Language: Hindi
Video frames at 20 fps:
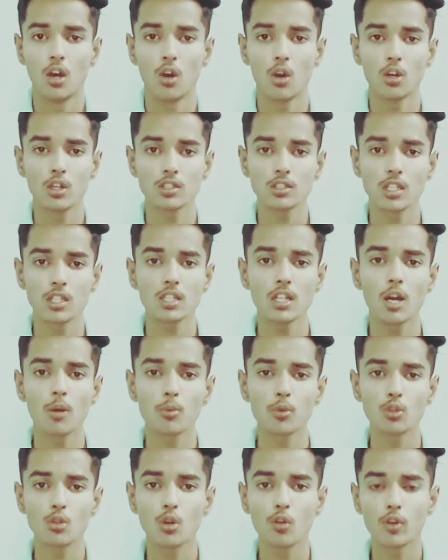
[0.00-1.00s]
और इसके अंदर
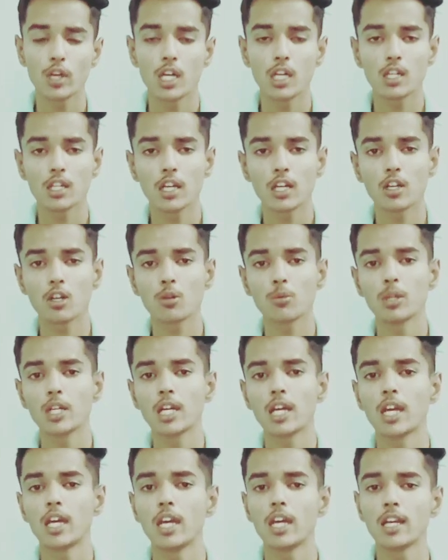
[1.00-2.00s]
आपको दो वेरिएंट देखने को
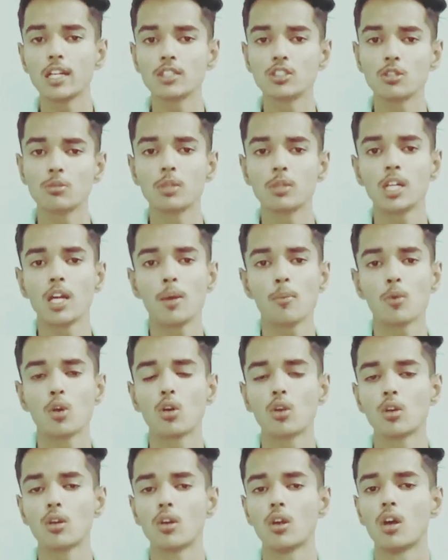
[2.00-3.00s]
मिलेंगे एट जी बी रैम
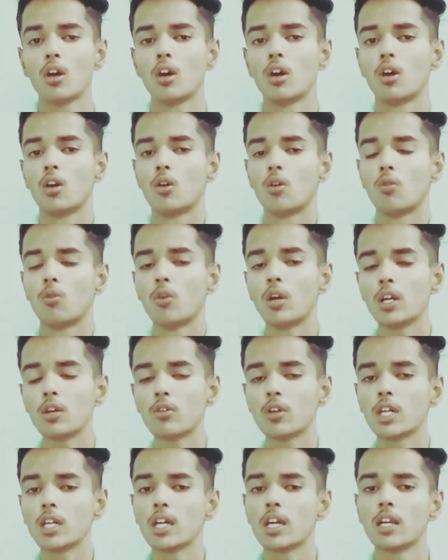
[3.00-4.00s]
और वन
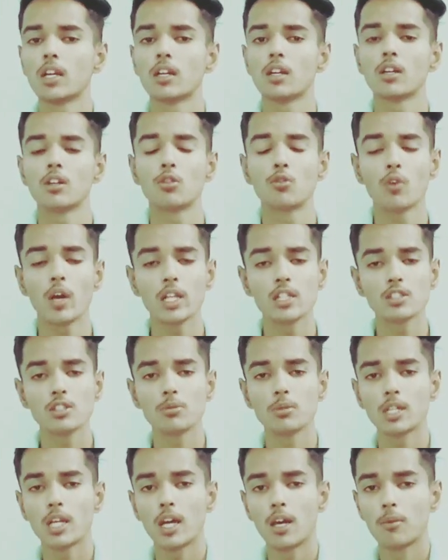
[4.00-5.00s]
ट्वेंटी एट ट्वेल्व जी
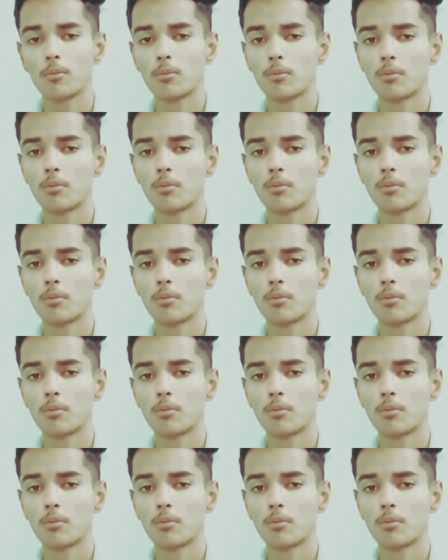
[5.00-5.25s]
बी रैम